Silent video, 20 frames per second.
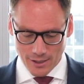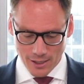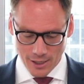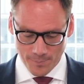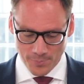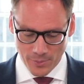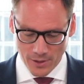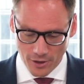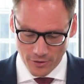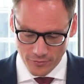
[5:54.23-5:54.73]

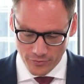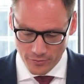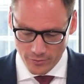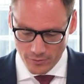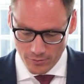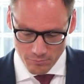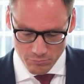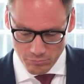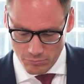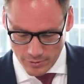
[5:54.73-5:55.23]
Ähm,
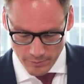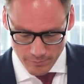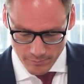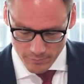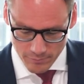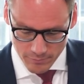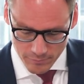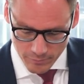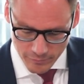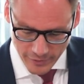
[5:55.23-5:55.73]
aus äh,
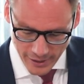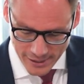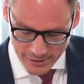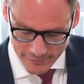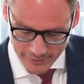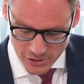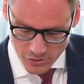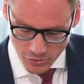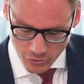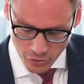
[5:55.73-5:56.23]

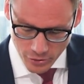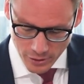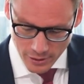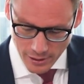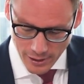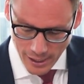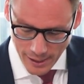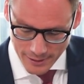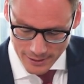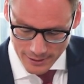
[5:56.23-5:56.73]
irgendwelchen
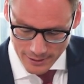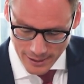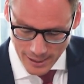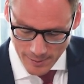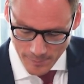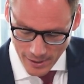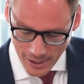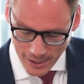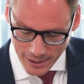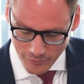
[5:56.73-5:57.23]
Gründen hat die
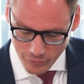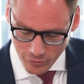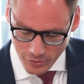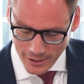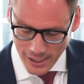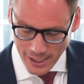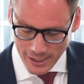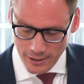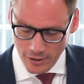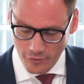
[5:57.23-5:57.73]
GmbH
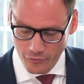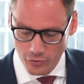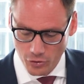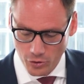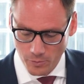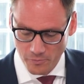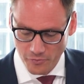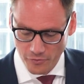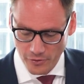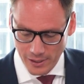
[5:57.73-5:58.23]
dafür ein Darlehen
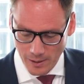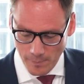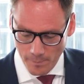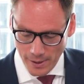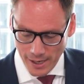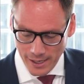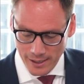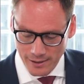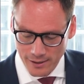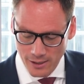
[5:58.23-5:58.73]
aufgenommen von der
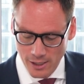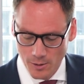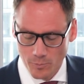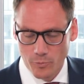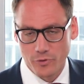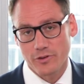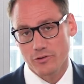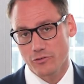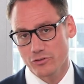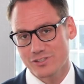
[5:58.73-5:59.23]
Bank,
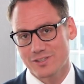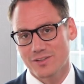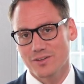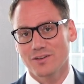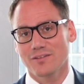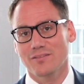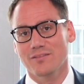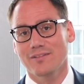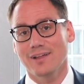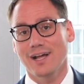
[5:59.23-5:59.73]
muss natürlich
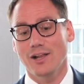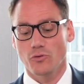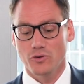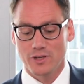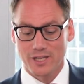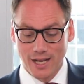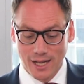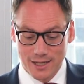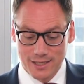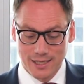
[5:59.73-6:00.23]
Zinsen zahlen
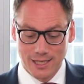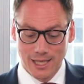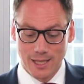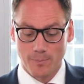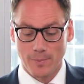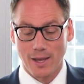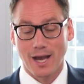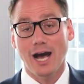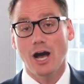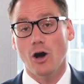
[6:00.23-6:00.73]
und die kann die
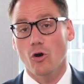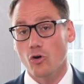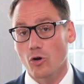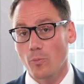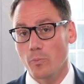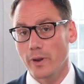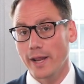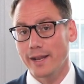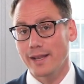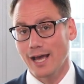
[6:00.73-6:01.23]
GmbH auch
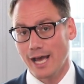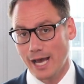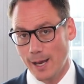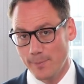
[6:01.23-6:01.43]
komplett